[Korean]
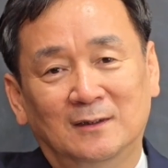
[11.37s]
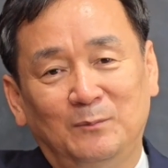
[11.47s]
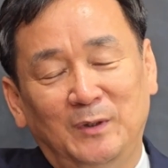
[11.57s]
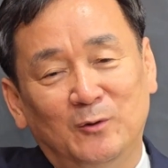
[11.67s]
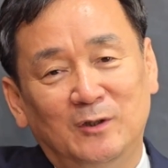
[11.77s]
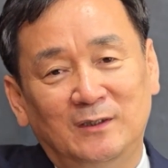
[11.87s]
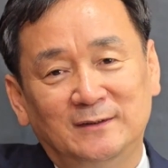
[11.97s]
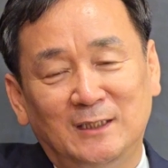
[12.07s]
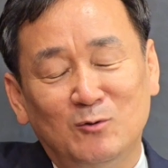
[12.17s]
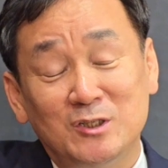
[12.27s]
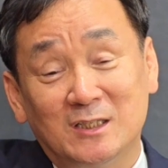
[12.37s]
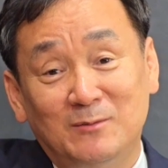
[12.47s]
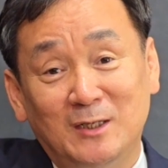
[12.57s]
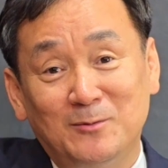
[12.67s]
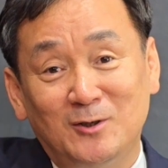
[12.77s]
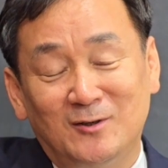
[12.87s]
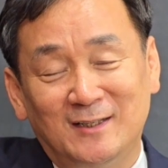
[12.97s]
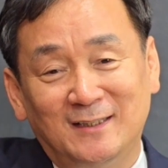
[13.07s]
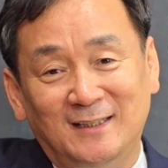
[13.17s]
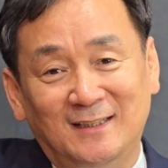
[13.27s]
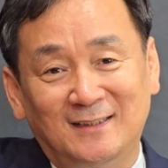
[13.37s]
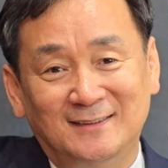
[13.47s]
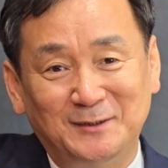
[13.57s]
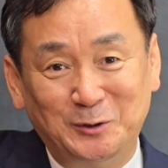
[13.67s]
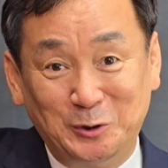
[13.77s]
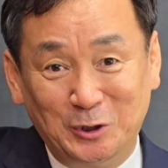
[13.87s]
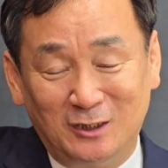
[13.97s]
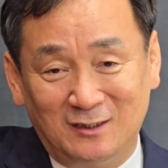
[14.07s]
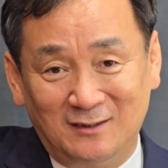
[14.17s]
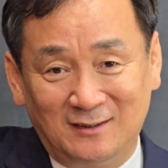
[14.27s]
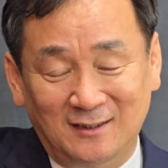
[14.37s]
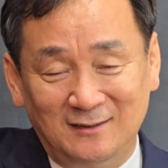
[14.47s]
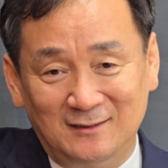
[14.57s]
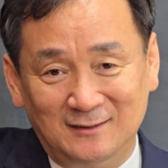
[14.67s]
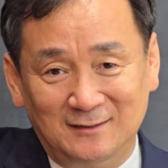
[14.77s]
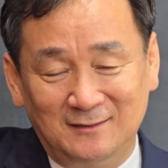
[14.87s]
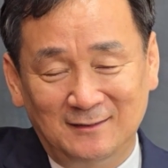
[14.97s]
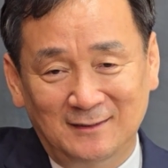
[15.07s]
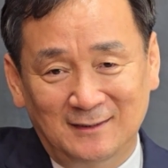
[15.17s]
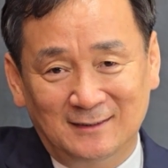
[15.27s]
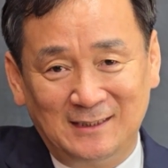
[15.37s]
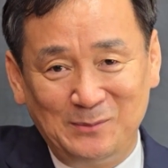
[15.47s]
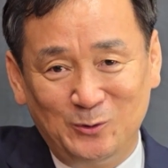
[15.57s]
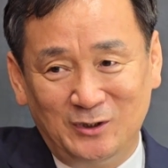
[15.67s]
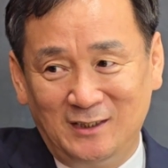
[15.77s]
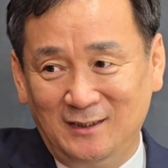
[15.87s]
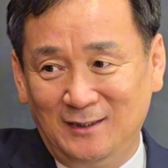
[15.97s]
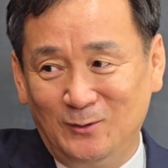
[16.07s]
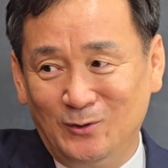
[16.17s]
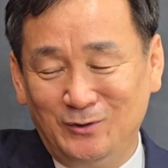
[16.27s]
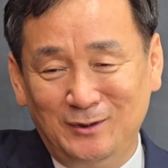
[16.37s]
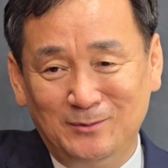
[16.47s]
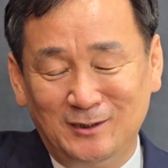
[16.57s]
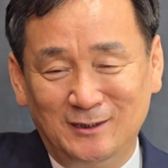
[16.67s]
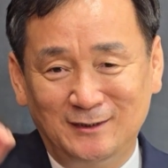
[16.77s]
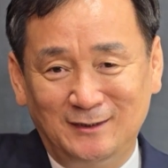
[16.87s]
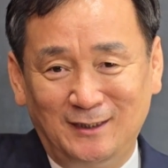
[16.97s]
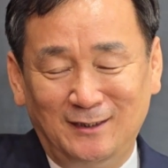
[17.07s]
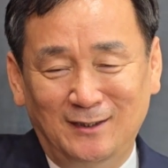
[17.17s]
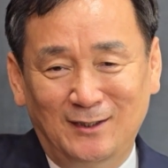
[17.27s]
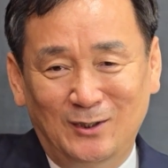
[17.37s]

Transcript: 매월 세 권씩 한번 해보려고 하는데 이제 제가 게을러서 잘 못하는데 이번에는 이제